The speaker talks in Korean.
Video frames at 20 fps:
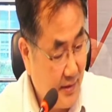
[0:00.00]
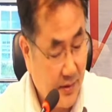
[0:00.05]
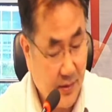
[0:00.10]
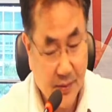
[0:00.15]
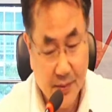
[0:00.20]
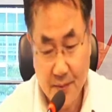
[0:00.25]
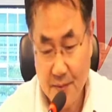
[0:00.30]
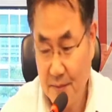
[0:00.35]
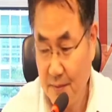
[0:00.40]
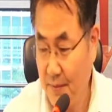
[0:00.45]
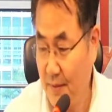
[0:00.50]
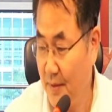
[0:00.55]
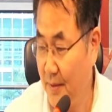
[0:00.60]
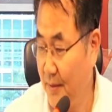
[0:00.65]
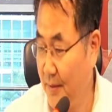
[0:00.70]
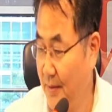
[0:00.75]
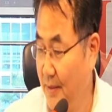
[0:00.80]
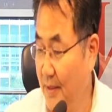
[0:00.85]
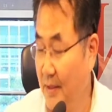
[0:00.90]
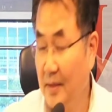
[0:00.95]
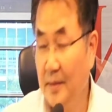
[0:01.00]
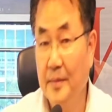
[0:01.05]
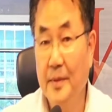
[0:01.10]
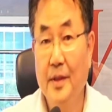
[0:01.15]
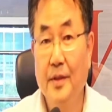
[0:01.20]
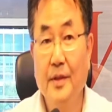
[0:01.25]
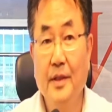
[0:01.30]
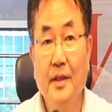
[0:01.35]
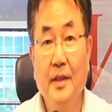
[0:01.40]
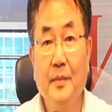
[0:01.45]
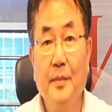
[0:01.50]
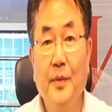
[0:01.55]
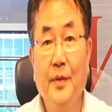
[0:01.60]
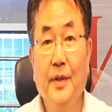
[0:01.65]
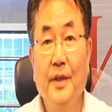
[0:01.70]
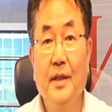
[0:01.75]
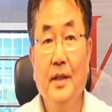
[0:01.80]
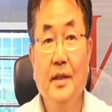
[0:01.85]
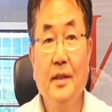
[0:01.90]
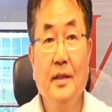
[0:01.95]
또 어, 지금 여기
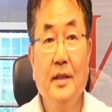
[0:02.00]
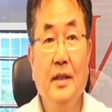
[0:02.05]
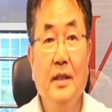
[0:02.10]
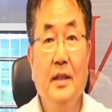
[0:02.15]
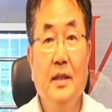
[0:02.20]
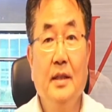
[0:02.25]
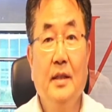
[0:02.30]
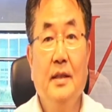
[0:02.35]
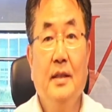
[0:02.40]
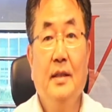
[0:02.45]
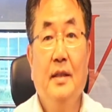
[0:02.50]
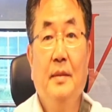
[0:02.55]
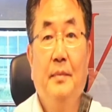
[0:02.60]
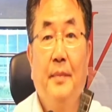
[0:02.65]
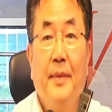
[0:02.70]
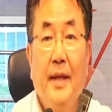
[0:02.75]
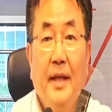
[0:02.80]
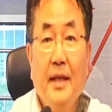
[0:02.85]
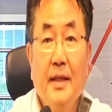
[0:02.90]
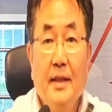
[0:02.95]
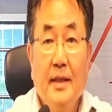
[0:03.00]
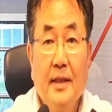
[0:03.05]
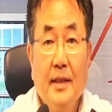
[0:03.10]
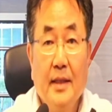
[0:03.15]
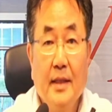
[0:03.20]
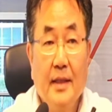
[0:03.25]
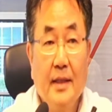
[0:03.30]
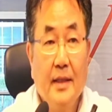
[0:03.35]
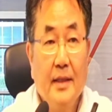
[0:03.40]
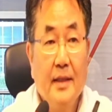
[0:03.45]
보이는 이, 이 펜은